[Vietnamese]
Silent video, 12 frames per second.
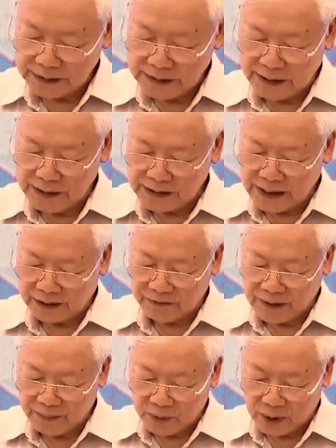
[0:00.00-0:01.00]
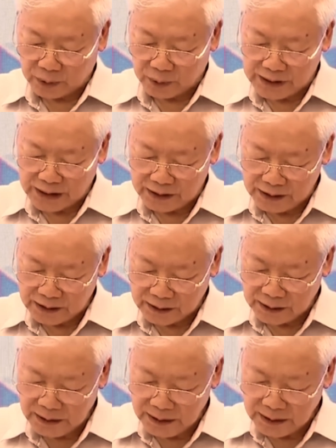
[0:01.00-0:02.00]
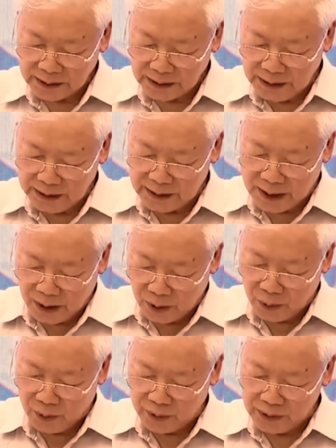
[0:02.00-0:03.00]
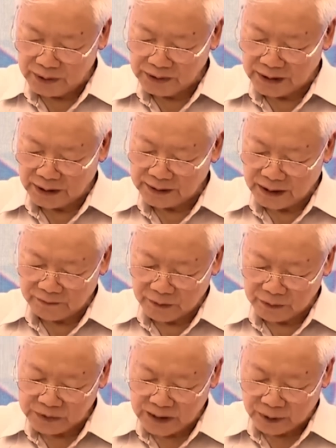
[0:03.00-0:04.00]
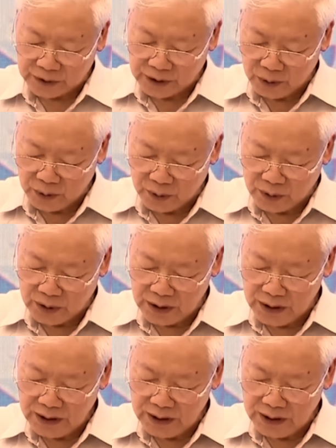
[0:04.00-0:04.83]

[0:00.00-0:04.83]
chính sách pháp luật của nhà nước đi đầu hướng dẫn các phong trào thi đua